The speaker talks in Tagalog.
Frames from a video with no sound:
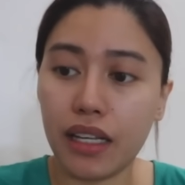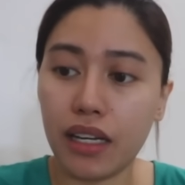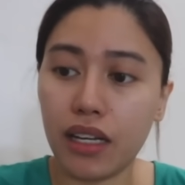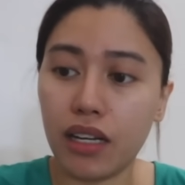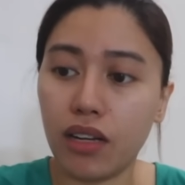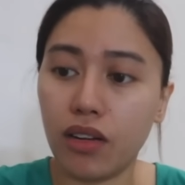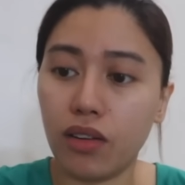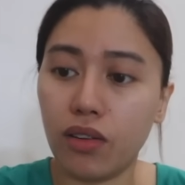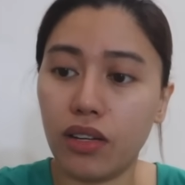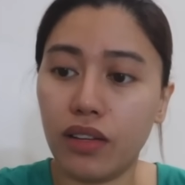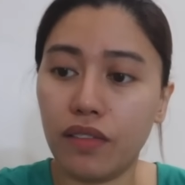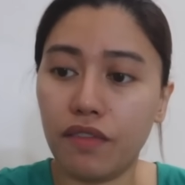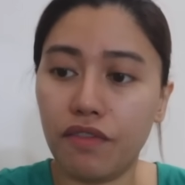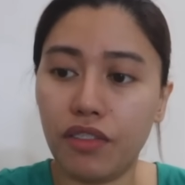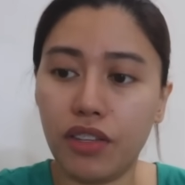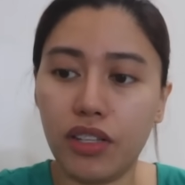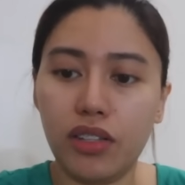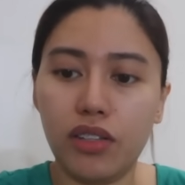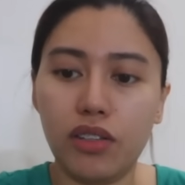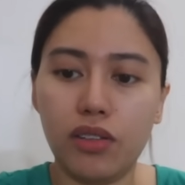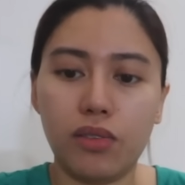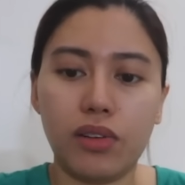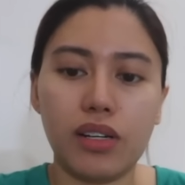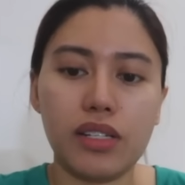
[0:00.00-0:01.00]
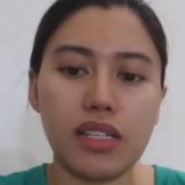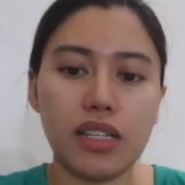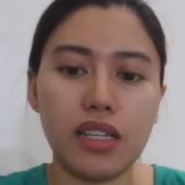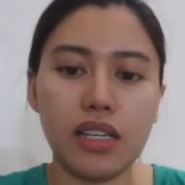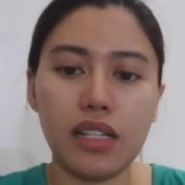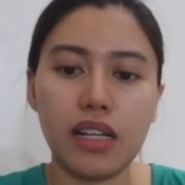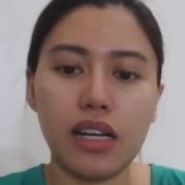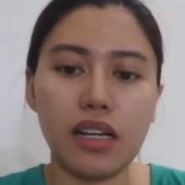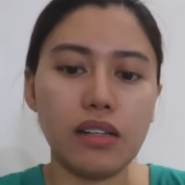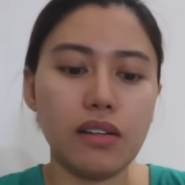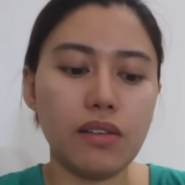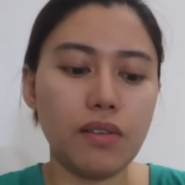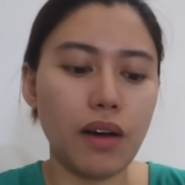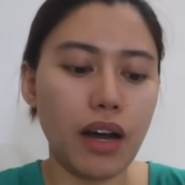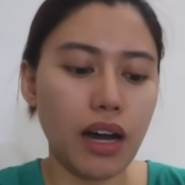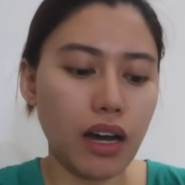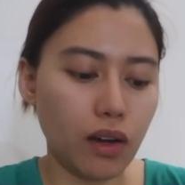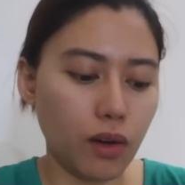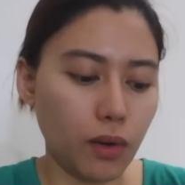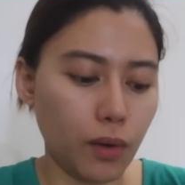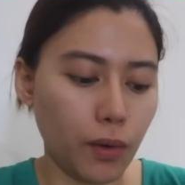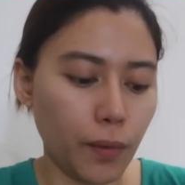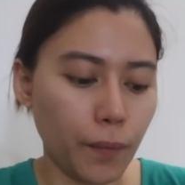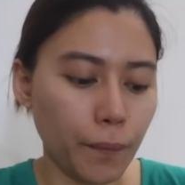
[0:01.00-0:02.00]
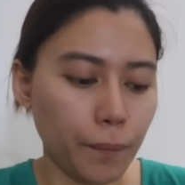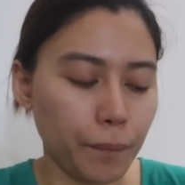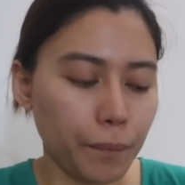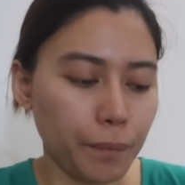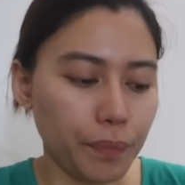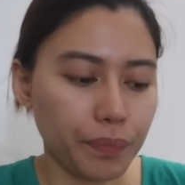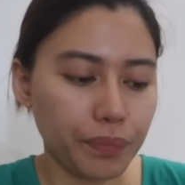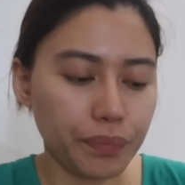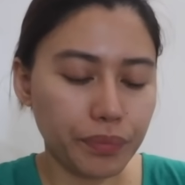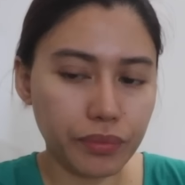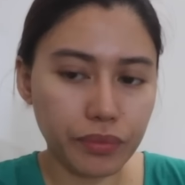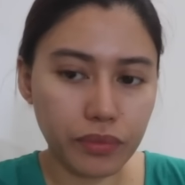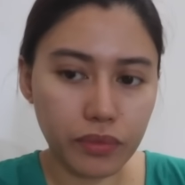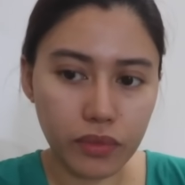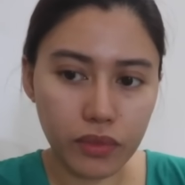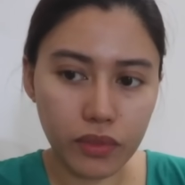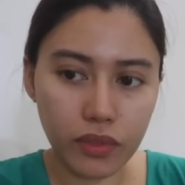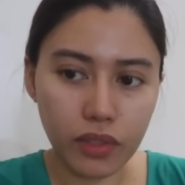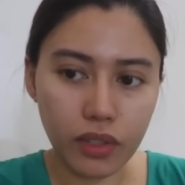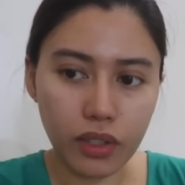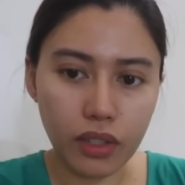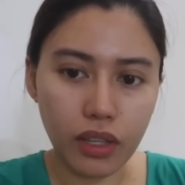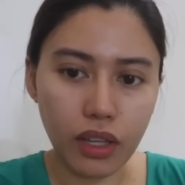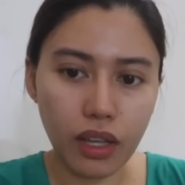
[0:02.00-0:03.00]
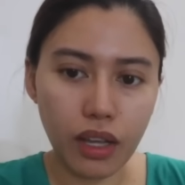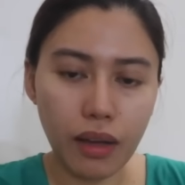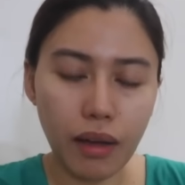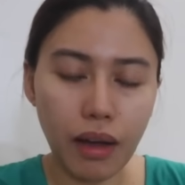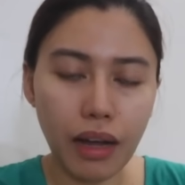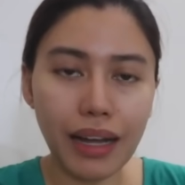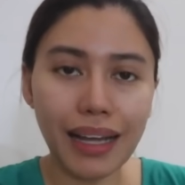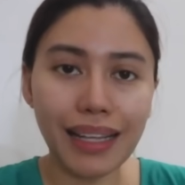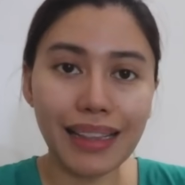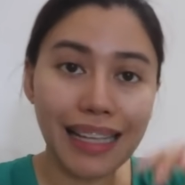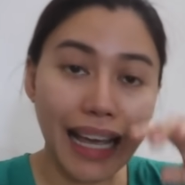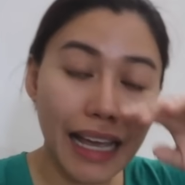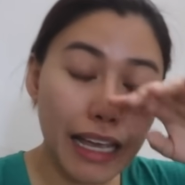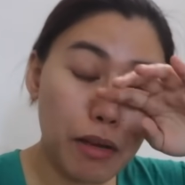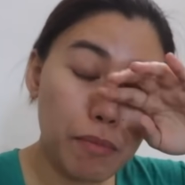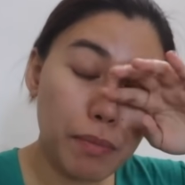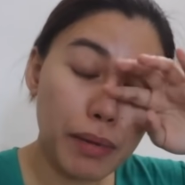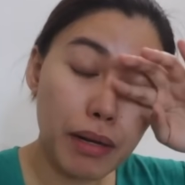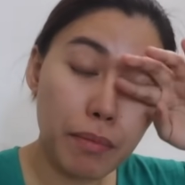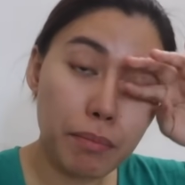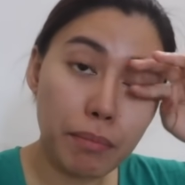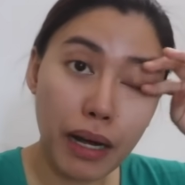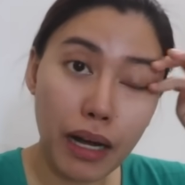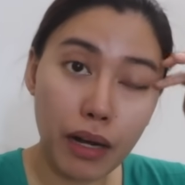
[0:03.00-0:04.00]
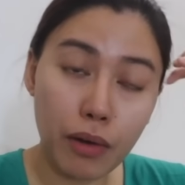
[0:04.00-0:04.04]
na rin ako ng video. Kasi ginagawa ko, hanggat kaya pa ng